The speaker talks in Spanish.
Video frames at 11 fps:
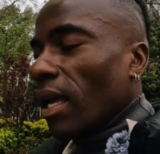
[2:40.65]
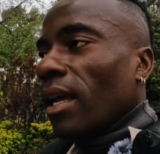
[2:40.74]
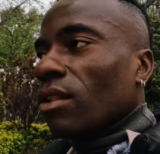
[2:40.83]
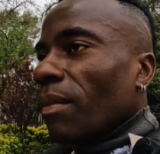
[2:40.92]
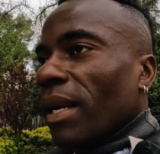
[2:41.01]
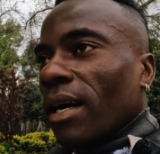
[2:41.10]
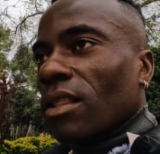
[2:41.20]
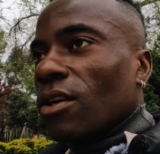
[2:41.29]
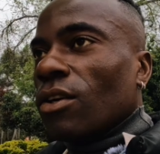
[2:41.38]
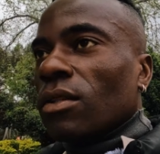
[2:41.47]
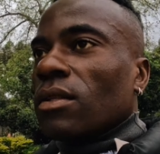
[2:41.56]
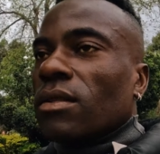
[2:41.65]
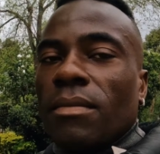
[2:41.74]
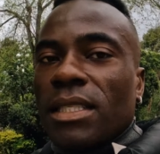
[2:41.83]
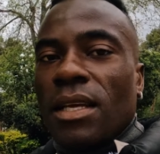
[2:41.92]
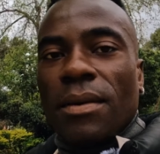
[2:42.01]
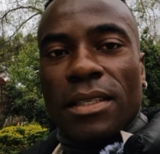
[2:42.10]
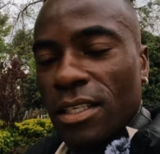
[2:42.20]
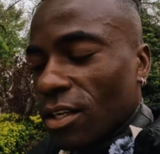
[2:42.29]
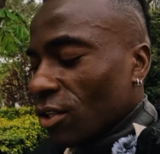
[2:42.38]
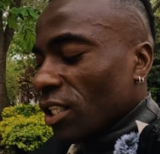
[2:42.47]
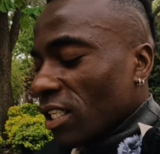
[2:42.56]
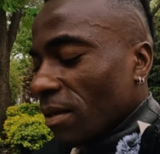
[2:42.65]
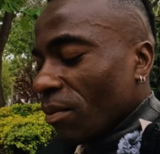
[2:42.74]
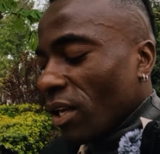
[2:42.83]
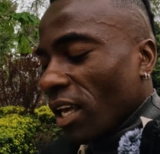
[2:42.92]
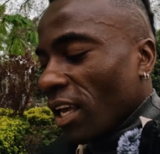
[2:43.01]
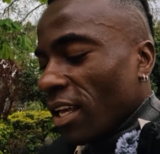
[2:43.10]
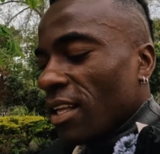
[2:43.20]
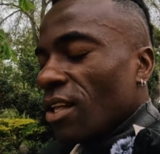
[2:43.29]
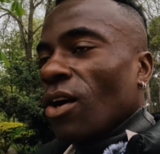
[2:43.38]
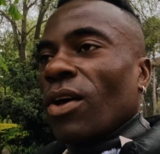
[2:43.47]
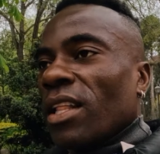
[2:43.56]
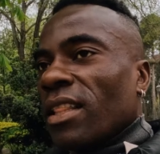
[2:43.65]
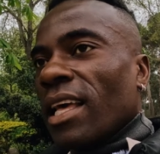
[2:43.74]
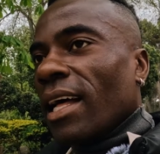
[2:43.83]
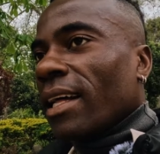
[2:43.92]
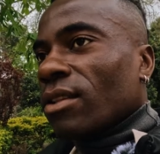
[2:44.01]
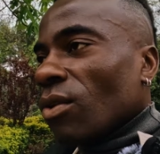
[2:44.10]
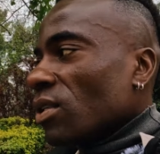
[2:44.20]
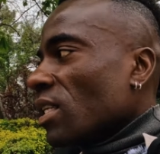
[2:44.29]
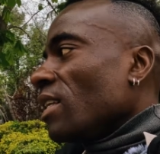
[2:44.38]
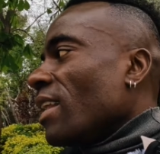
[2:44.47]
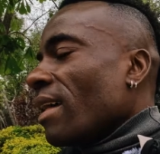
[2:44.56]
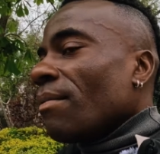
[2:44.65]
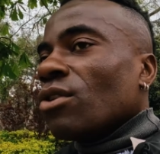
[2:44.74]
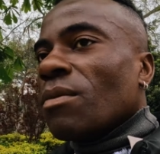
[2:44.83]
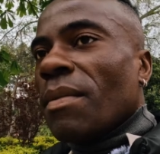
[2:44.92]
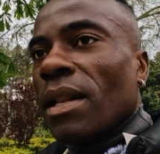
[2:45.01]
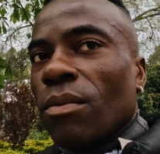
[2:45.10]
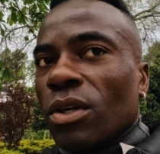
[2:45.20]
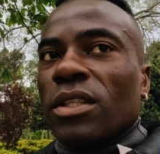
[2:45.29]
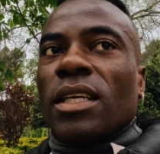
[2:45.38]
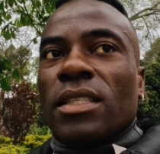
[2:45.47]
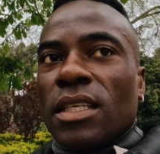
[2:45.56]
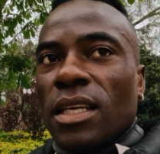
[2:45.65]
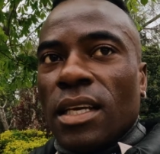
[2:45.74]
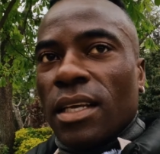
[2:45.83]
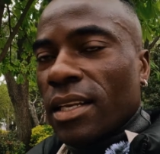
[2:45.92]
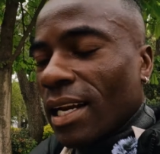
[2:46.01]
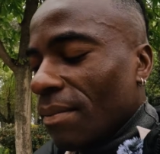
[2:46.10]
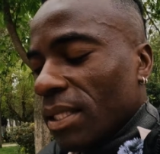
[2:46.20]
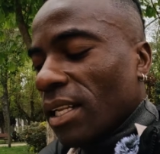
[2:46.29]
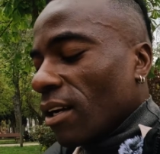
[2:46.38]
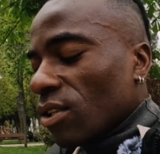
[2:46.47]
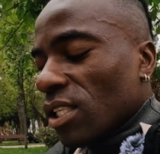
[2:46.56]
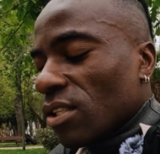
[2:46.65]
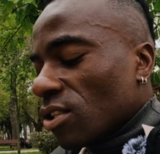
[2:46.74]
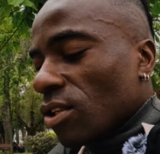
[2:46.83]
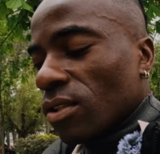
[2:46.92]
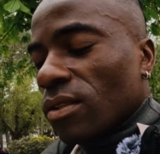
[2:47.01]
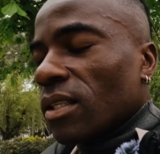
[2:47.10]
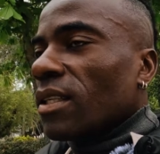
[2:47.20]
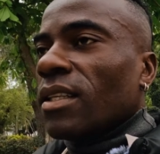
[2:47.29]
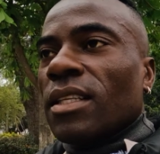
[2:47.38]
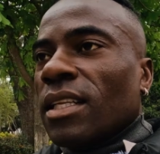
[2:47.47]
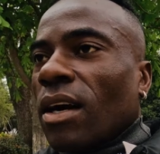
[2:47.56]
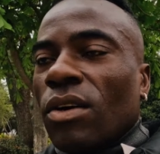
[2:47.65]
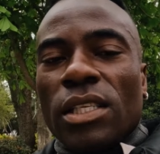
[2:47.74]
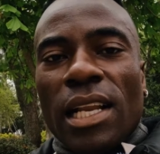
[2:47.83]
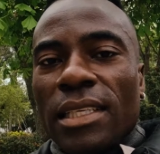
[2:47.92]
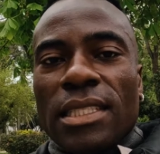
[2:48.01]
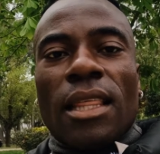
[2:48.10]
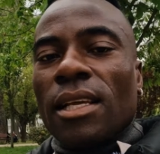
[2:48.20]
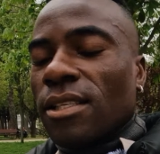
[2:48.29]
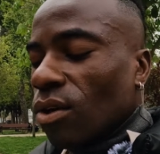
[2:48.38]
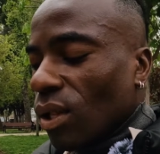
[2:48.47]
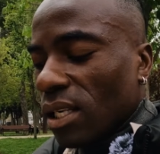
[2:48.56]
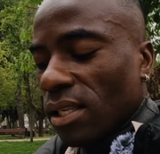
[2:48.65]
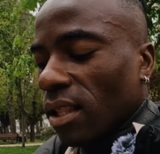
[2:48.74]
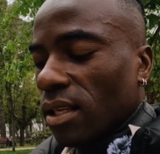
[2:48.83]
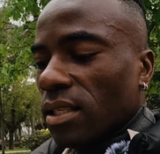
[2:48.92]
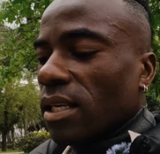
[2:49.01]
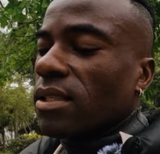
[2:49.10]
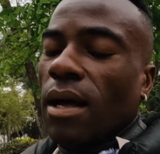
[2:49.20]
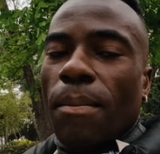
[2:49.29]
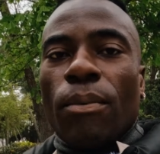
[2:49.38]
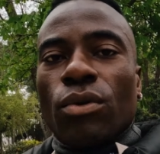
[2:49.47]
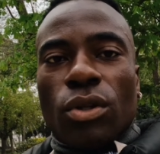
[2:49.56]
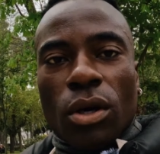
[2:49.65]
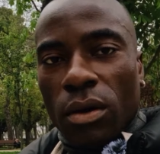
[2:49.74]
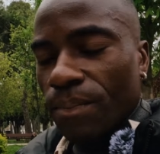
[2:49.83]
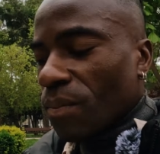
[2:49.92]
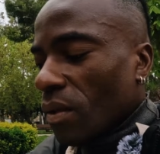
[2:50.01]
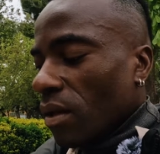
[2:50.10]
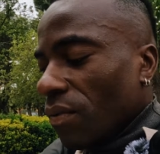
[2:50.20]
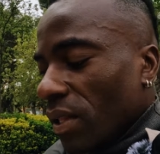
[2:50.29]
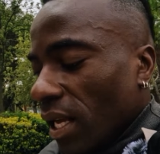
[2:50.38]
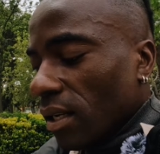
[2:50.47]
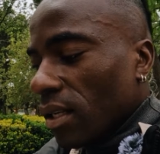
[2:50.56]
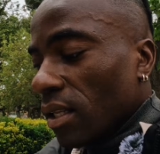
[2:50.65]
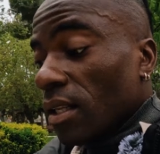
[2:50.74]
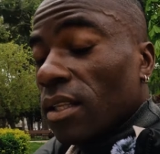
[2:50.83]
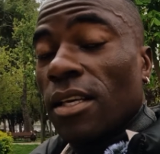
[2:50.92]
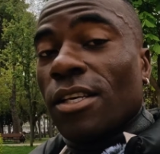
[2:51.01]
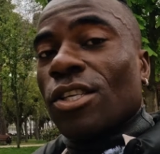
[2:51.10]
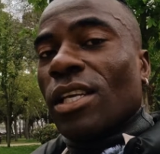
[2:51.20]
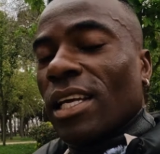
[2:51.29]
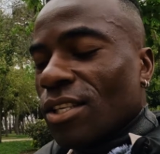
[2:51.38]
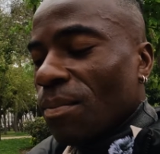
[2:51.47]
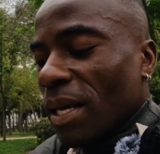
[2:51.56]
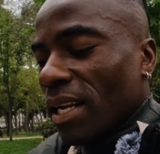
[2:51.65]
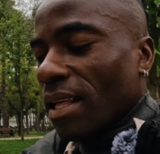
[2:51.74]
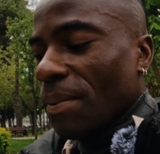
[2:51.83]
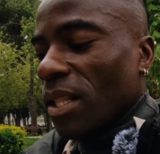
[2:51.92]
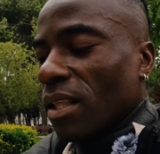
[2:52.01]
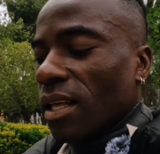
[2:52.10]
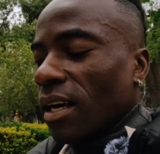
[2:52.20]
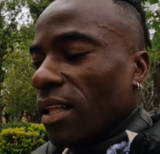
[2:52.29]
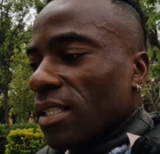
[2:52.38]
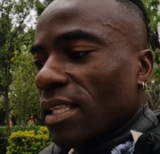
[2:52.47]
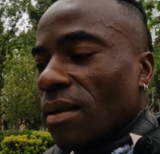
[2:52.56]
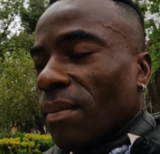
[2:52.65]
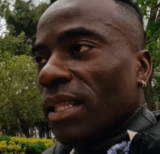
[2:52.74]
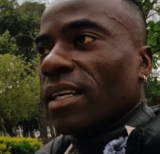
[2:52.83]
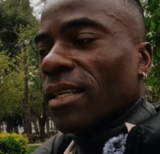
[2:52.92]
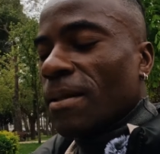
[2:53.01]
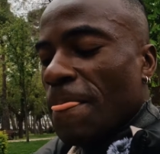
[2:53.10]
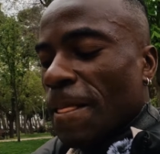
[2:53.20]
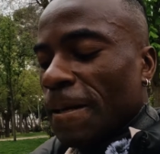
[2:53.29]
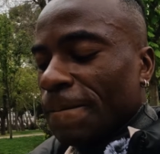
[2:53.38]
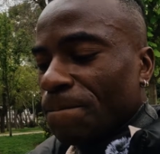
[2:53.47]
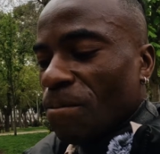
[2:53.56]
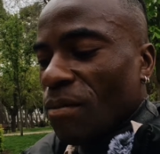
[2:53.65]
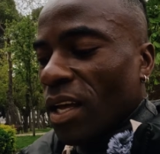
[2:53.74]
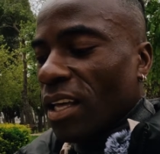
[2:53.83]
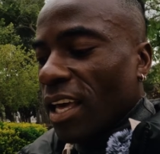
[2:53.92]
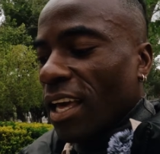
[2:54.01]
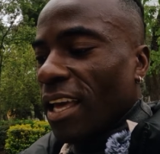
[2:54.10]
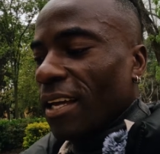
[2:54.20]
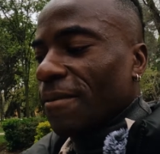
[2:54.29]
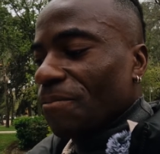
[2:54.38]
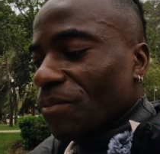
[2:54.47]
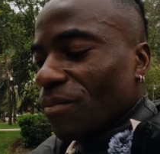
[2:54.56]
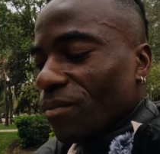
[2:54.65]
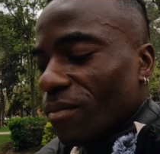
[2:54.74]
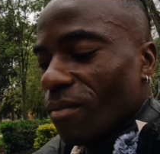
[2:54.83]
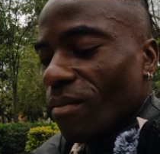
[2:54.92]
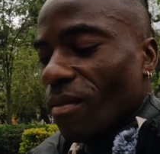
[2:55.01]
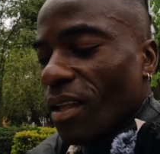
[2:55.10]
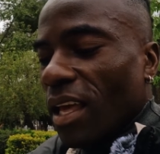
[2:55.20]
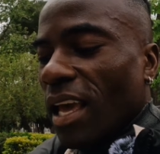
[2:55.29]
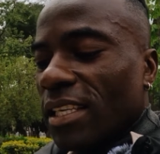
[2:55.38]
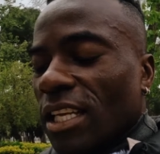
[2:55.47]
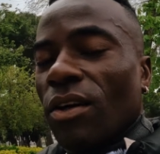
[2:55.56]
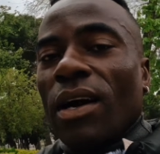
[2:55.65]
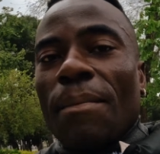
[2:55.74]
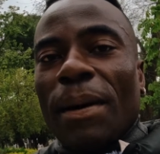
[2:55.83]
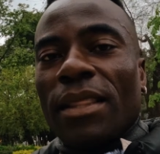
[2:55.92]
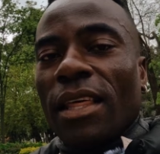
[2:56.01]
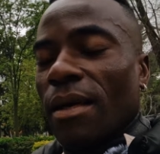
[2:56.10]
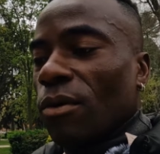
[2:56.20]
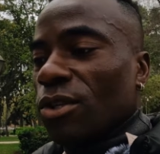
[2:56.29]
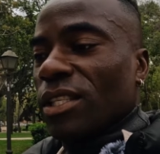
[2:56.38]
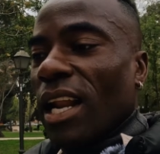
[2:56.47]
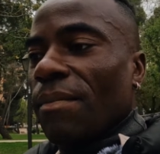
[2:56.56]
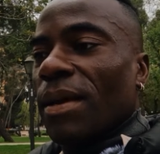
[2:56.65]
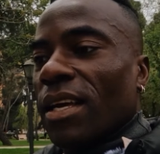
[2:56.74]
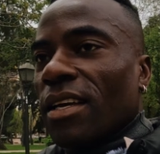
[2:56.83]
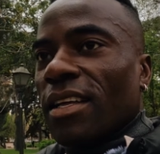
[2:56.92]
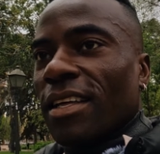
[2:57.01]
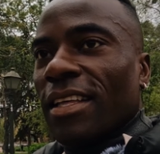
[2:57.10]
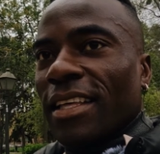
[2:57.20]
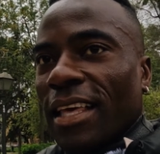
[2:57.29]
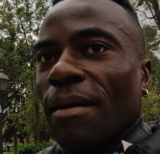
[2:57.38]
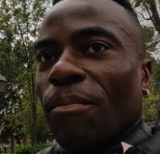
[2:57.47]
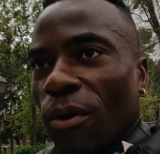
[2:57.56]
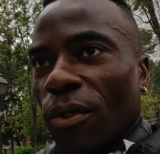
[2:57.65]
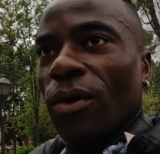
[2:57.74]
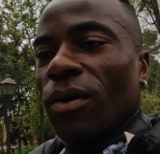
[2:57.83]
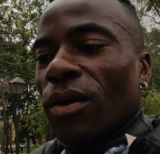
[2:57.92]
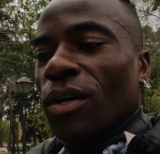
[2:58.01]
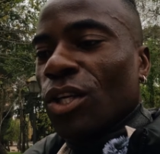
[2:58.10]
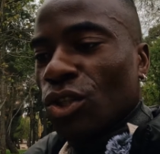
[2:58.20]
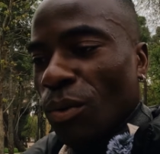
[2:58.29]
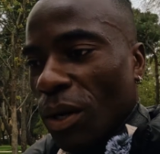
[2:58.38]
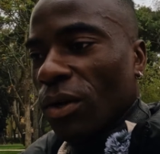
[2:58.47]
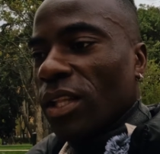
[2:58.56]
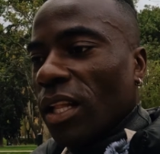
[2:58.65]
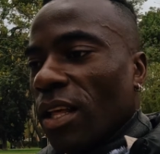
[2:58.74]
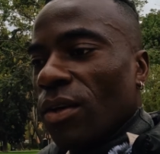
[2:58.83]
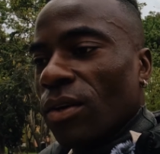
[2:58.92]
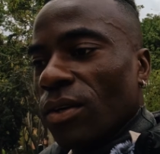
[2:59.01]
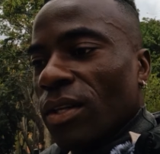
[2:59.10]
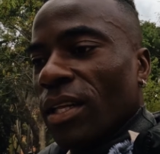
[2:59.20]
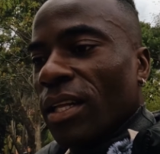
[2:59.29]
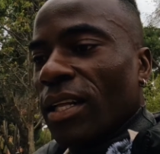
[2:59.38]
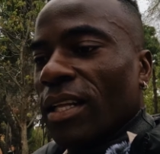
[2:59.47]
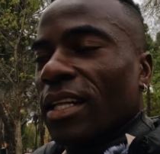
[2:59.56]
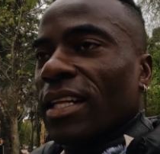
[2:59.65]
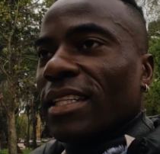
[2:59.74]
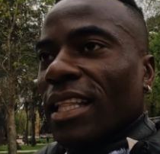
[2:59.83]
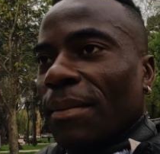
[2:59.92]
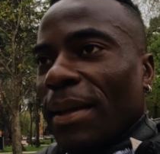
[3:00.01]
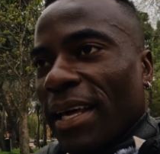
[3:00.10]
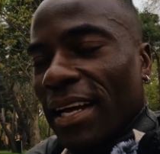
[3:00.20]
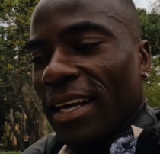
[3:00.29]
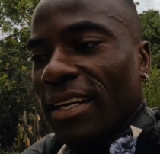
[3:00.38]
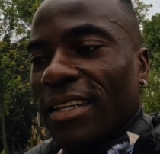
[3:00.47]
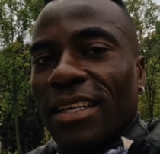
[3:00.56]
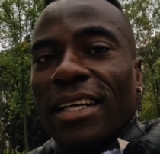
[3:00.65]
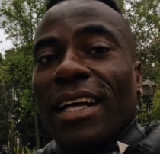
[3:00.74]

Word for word: Hay que tomar acción masiva, chicos, porque hoy en día a todos le damos mil vueltas y realmente las cosas no son... Las cosas las haces o no las haces, ya está, punto, final. Y eso ha sido mi gran aprendizaje de esta semana, que he sido capaz de demostrarme que puedo subir contenido de manera